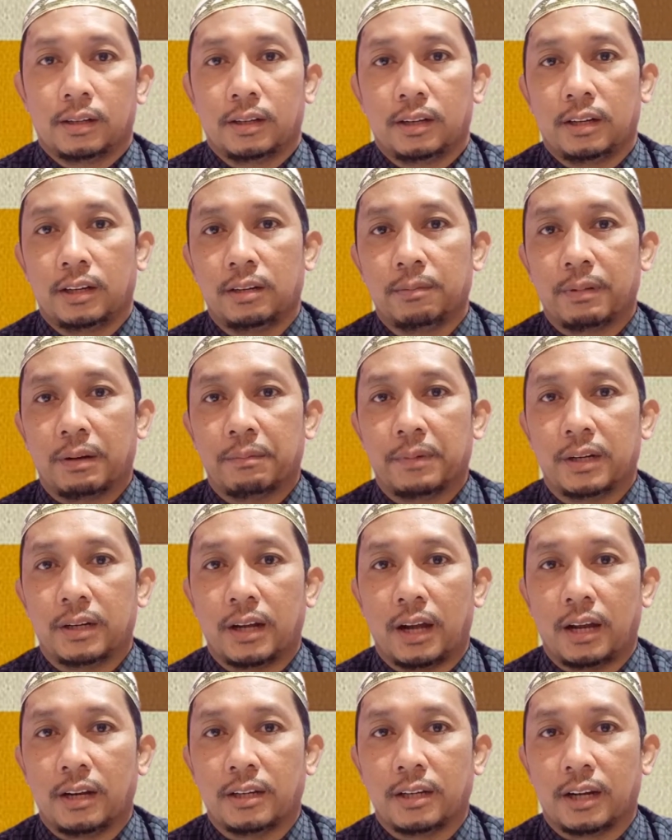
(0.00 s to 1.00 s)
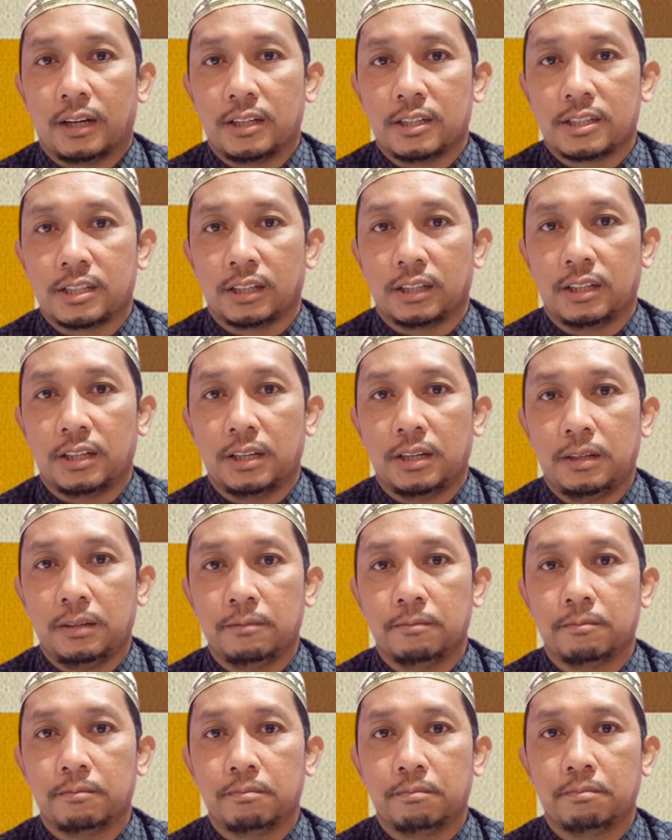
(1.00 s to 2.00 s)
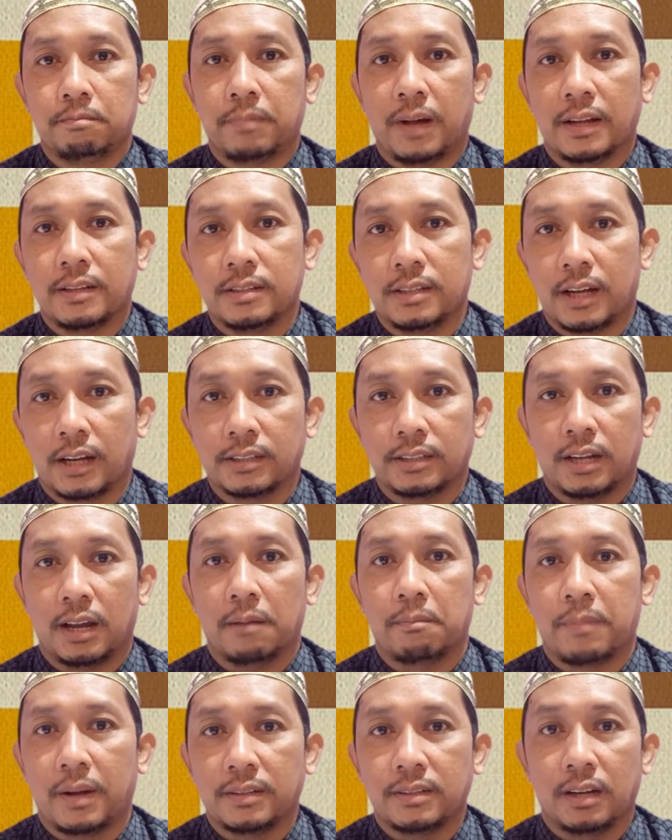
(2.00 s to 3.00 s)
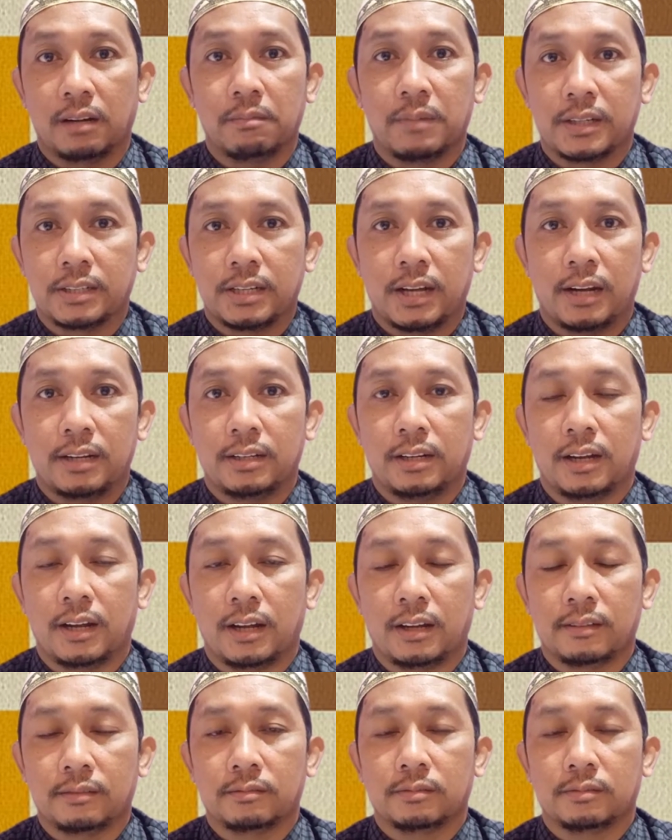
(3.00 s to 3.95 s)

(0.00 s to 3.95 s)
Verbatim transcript: Ini perbedaan dari segi panjangnya, panjang bacaannya.